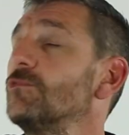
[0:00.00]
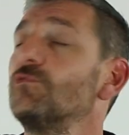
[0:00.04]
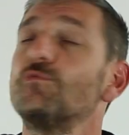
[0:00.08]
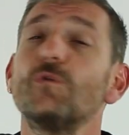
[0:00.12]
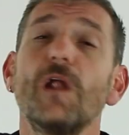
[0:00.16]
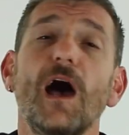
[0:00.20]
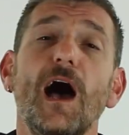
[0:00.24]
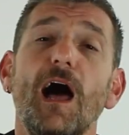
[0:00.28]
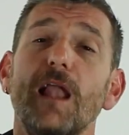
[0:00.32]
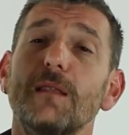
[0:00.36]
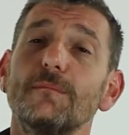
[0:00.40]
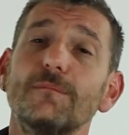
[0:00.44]
un
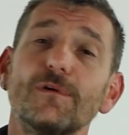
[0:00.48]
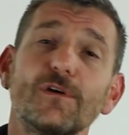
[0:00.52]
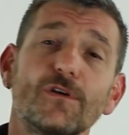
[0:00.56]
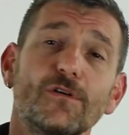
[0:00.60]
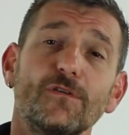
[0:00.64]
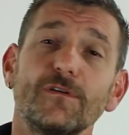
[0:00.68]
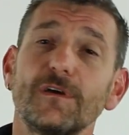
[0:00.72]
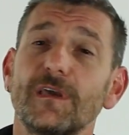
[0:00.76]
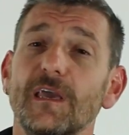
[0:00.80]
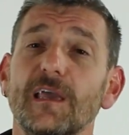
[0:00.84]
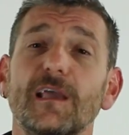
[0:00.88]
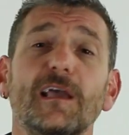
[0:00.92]

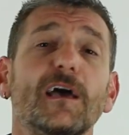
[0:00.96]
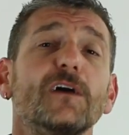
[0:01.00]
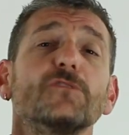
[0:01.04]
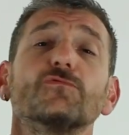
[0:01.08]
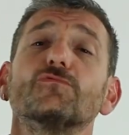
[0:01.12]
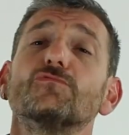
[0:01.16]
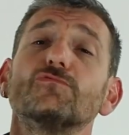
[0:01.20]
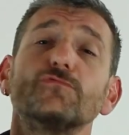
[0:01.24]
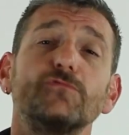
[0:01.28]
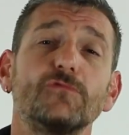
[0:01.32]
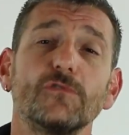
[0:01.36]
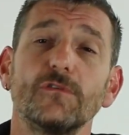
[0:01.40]
albero che è
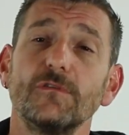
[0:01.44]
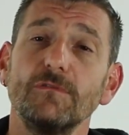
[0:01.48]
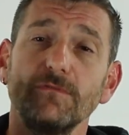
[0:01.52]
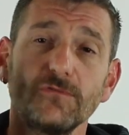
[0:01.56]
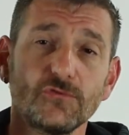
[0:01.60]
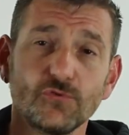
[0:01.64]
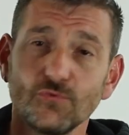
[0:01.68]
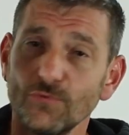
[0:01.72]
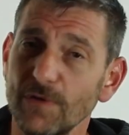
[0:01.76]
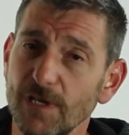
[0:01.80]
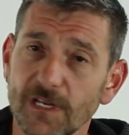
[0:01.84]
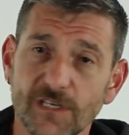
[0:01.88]
caduto
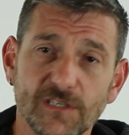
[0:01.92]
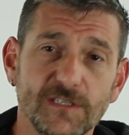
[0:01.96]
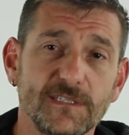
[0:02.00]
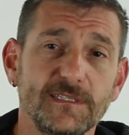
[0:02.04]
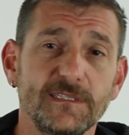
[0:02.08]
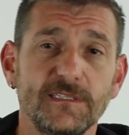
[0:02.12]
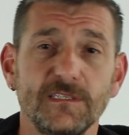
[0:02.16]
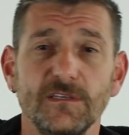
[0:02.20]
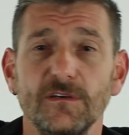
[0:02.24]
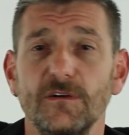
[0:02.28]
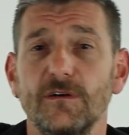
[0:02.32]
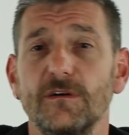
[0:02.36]
su una
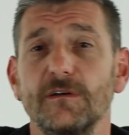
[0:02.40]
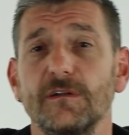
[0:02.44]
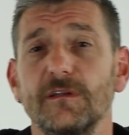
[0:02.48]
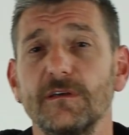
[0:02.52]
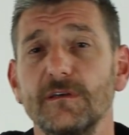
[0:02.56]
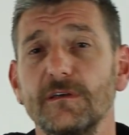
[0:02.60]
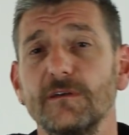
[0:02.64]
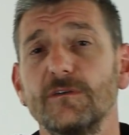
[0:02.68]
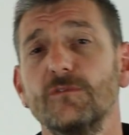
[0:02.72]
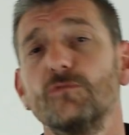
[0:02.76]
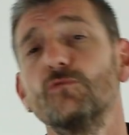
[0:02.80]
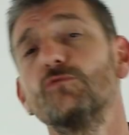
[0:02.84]

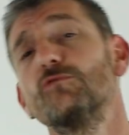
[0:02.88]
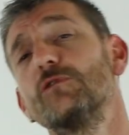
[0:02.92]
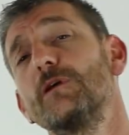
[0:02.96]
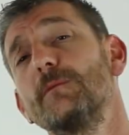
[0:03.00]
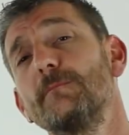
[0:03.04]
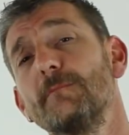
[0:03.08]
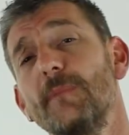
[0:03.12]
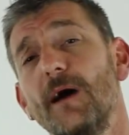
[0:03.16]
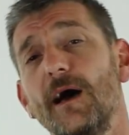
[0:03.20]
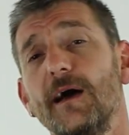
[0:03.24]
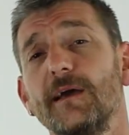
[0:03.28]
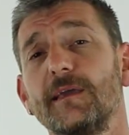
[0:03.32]
recinzione, uno in
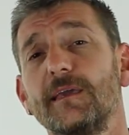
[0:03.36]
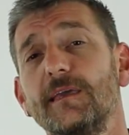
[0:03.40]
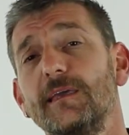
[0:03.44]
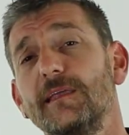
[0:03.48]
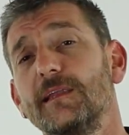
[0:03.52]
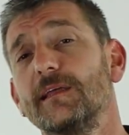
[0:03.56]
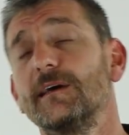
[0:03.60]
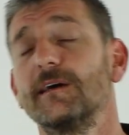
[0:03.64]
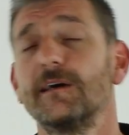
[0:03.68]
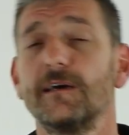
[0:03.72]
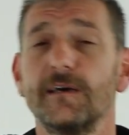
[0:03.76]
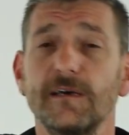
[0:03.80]

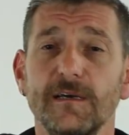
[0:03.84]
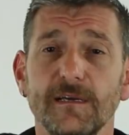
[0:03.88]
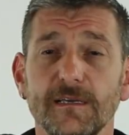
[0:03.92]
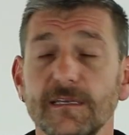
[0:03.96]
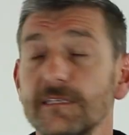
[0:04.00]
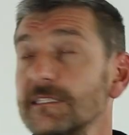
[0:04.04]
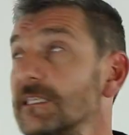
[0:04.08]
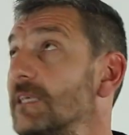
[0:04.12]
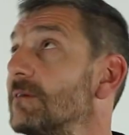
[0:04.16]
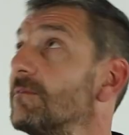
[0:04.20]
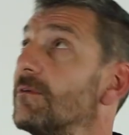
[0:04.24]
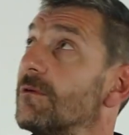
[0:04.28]
macchina che
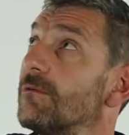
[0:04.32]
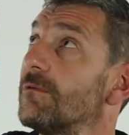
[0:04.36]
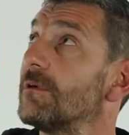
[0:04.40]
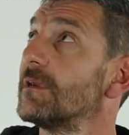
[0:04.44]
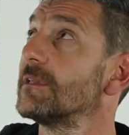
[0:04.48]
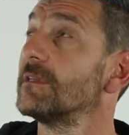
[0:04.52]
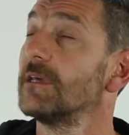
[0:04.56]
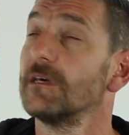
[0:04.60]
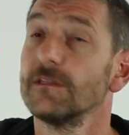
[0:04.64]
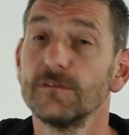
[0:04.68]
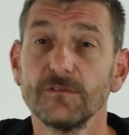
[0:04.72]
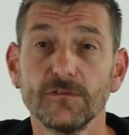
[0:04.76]
stava
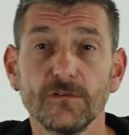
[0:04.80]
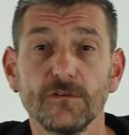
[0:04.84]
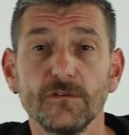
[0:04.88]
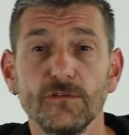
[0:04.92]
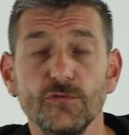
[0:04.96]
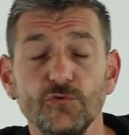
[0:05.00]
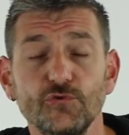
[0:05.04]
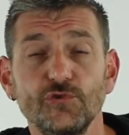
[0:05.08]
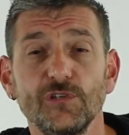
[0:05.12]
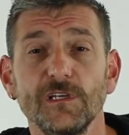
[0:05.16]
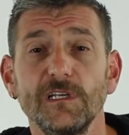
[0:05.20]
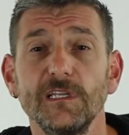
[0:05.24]
guardando gli
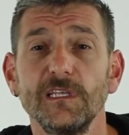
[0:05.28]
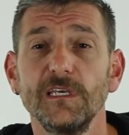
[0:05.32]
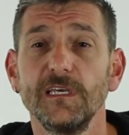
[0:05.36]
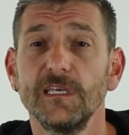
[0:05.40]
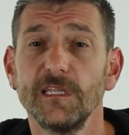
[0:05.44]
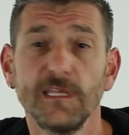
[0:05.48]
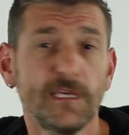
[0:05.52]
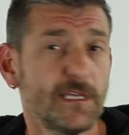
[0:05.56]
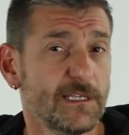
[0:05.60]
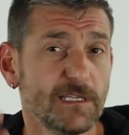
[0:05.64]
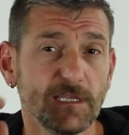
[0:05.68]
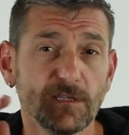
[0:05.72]

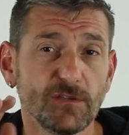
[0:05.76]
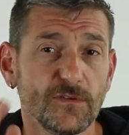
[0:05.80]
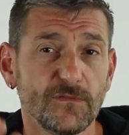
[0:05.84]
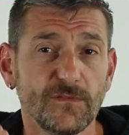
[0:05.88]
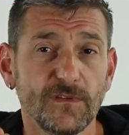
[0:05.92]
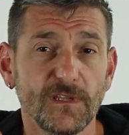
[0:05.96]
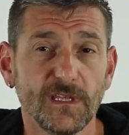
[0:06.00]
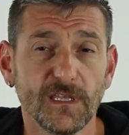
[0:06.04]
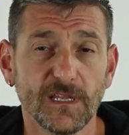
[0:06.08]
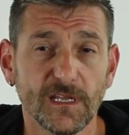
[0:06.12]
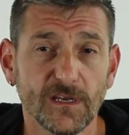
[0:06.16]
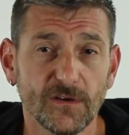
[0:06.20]
uccellini e è andato a
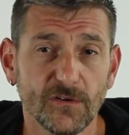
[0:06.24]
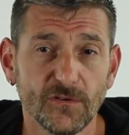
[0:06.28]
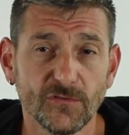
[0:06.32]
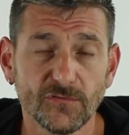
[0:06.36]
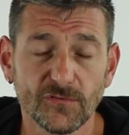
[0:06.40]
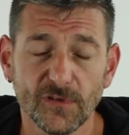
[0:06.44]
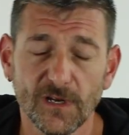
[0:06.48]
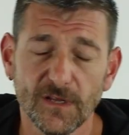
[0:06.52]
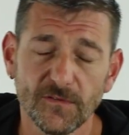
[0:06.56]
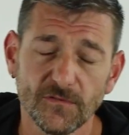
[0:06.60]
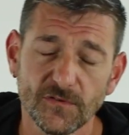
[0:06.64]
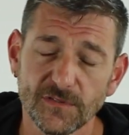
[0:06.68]
finire
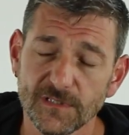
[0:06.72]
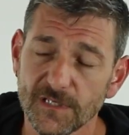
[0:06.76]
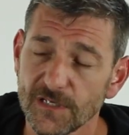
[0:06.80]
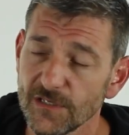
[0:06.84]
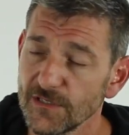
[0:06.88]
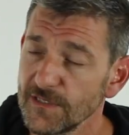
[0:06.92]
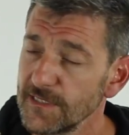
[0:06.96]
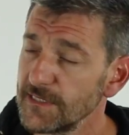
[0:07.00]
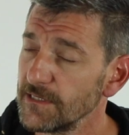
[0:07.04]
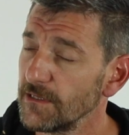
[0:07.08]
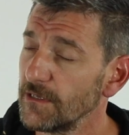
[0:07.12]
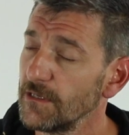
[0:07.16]
contro la vostra
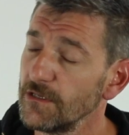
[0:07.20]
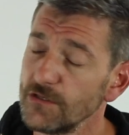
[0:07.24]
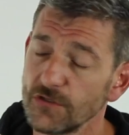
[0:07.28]
recinzione.